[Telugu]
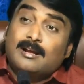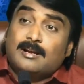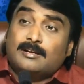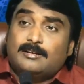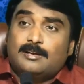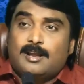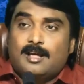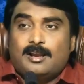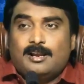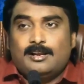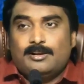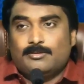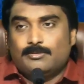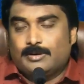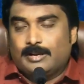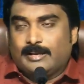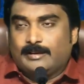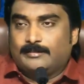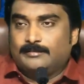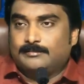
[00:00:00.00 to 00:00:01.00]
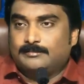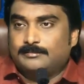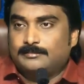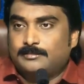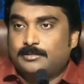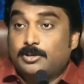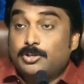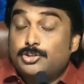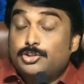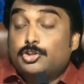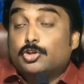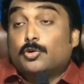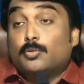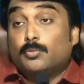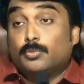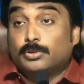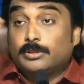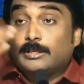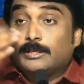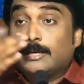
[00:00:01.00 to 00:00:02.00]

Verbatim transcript: కట్టడాలనే ఉన్నాయి క్రీస్తుకు ముందటి